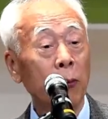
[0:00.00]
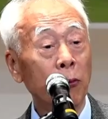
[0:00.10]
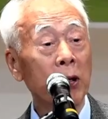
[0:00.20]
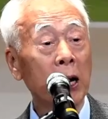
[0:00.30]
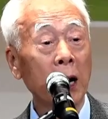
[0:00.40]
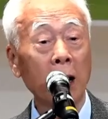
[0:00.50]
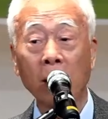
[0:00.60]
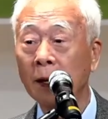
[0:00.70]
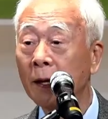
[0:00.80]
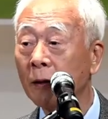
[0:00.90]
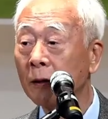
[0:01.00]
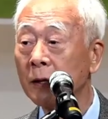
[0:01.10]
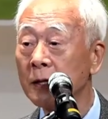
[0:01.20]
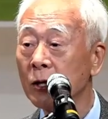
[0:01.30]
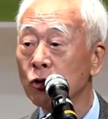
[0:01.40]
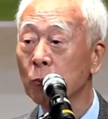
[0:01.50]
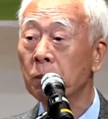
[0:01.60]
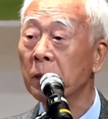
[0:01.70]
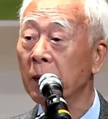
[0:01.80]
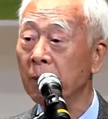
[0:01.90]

우리가 예를 들어서 수,